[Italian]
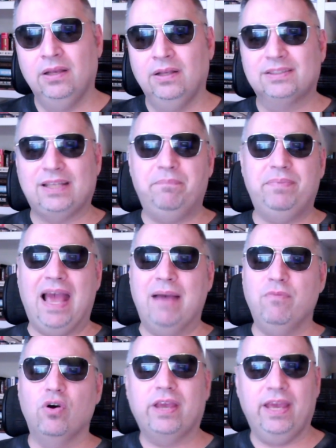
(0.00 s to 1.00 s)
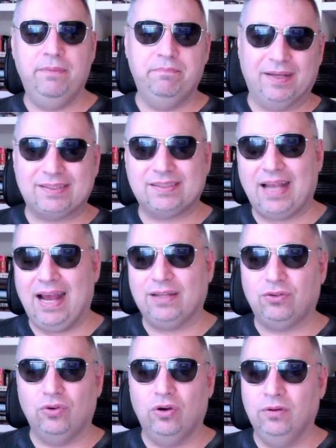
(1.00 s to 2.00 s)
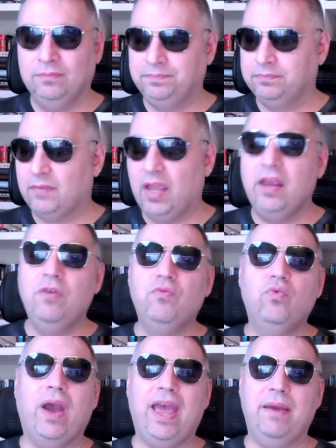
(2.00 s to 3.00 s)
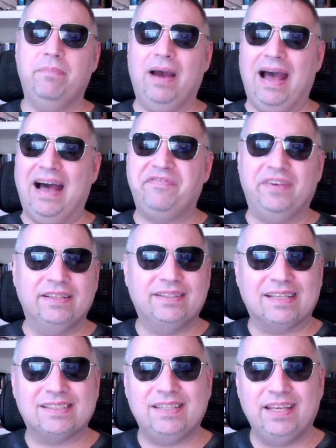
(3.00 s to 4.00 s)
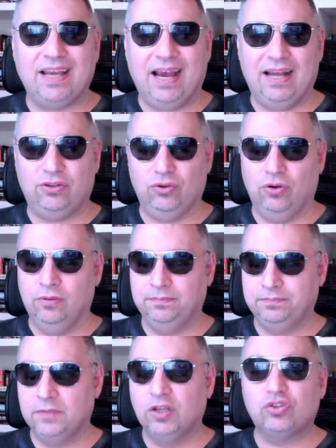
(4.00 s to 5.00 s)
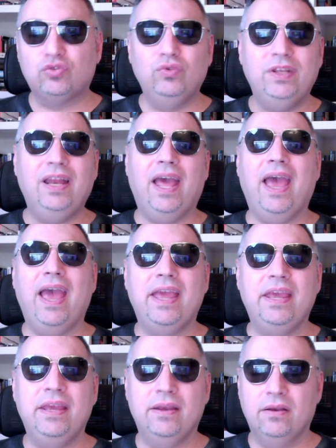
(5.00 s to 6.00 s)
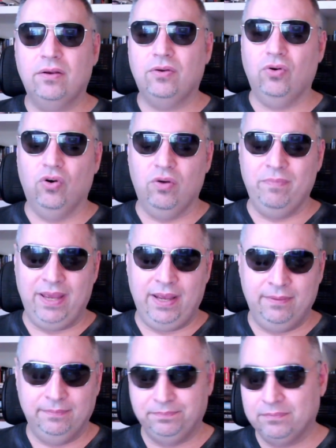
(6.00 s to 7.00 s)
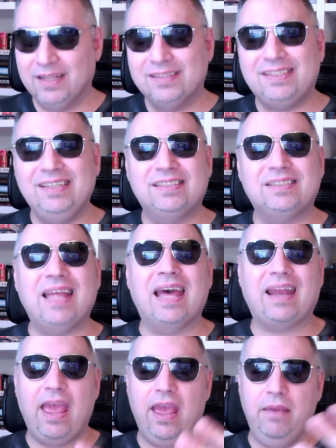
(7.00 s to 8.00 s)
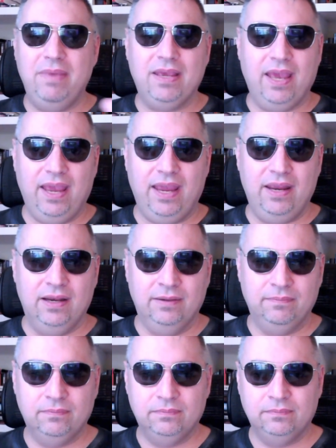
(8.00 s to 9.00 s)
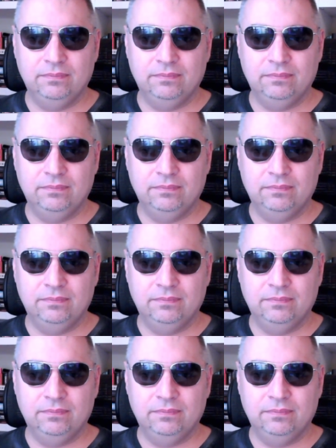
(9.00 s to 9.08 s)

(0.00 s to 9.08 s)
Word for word: Sappiamo che in passato il web ha fantasticato su di lei come Sister Abigail.